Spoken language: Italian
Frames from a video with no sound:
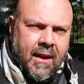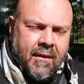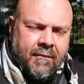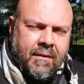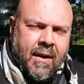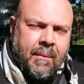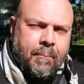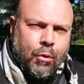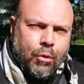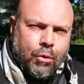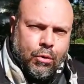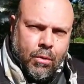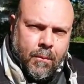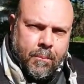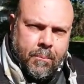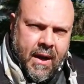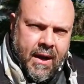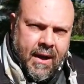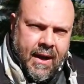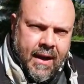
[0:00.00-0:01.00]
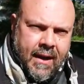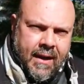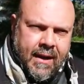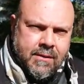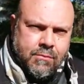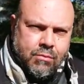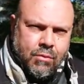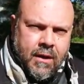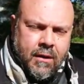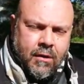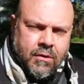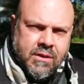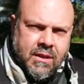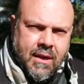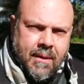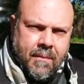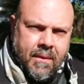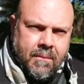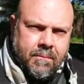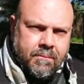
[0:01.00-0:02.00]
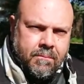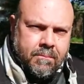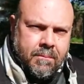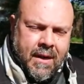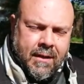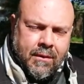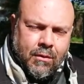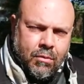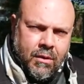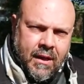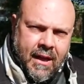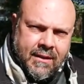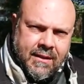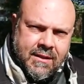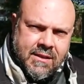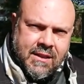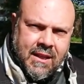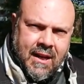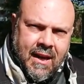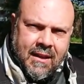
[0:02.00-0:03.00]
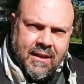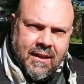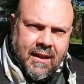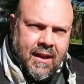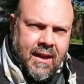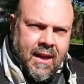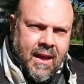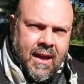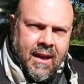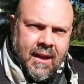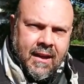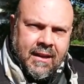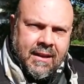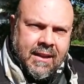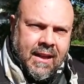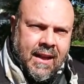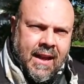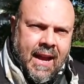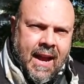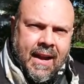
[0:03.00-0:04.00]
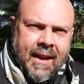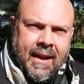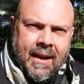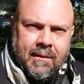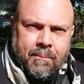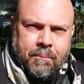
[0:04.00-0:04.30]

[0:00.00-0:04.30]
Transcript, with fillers: va molto bene anche sulle nostre martoriate strade italiane,